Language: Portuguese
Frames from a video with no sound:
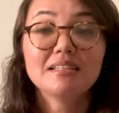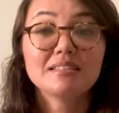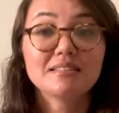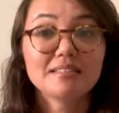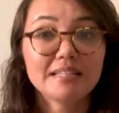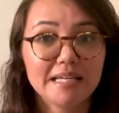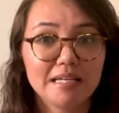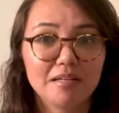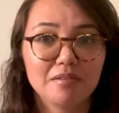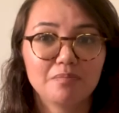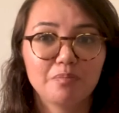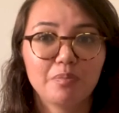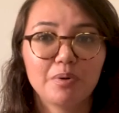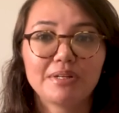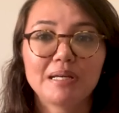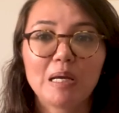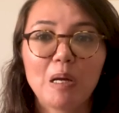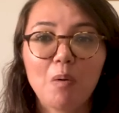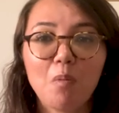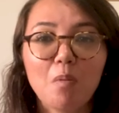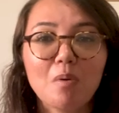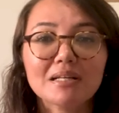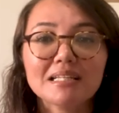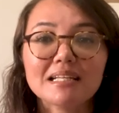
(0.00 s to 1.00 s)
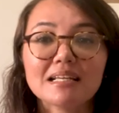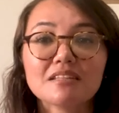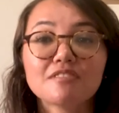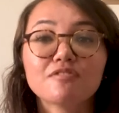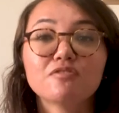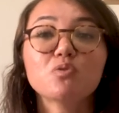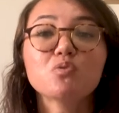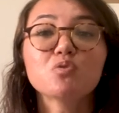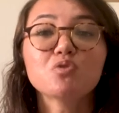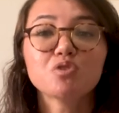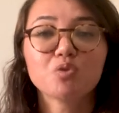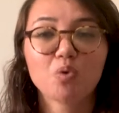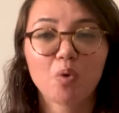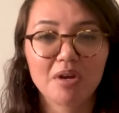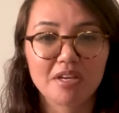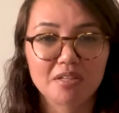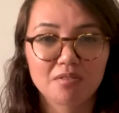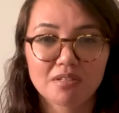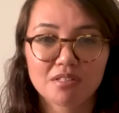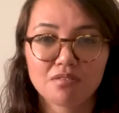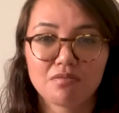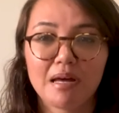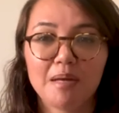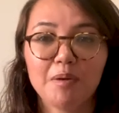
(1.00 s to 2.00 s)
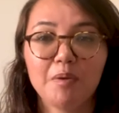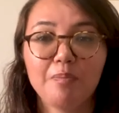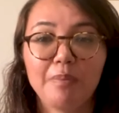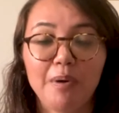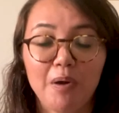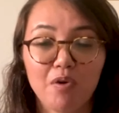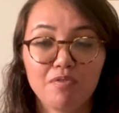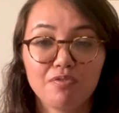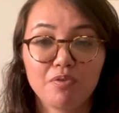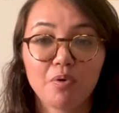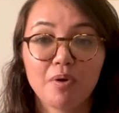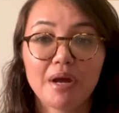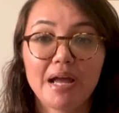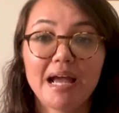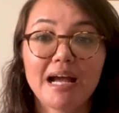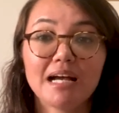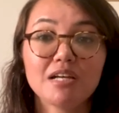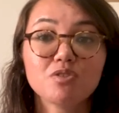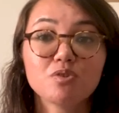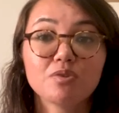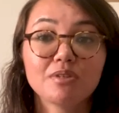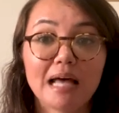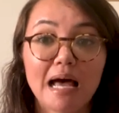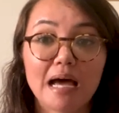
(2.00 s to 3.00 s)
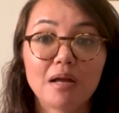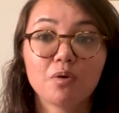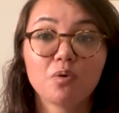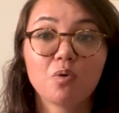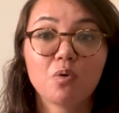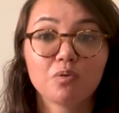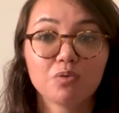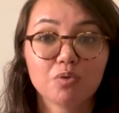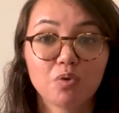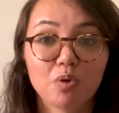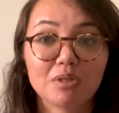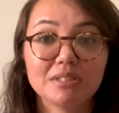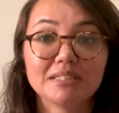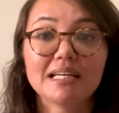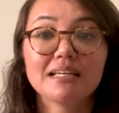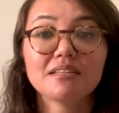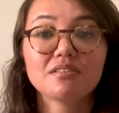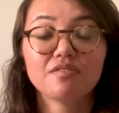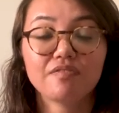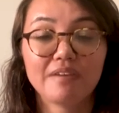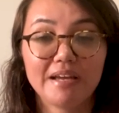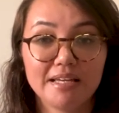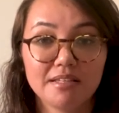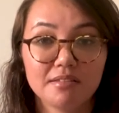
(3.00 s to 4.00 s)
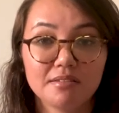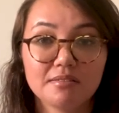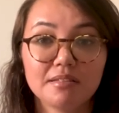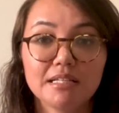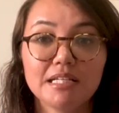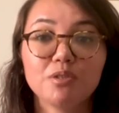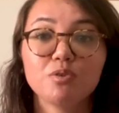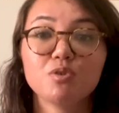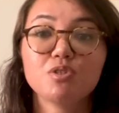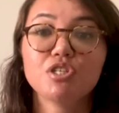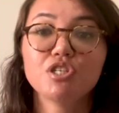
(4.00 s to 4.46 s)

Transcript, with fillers: Sim, porque uma das funções do assoalho pélvico é ajudar no controle das fezes e do